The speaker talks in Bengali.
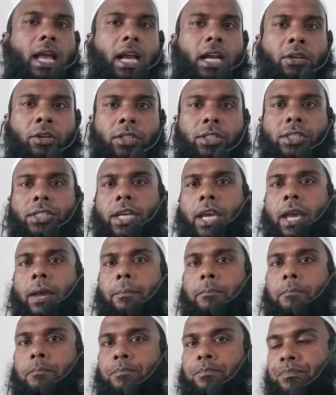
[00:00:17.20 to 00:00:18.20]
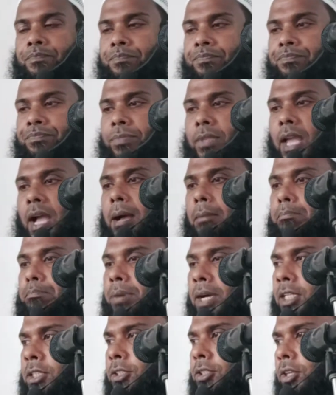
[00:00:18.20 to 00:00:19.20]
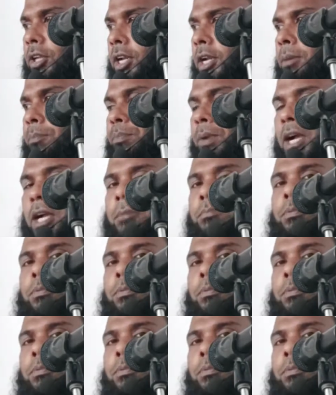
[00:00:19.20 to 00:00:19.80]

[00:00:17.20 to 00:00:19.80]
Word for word: এক হচ্ছে আভ্যন্তরীণ পাক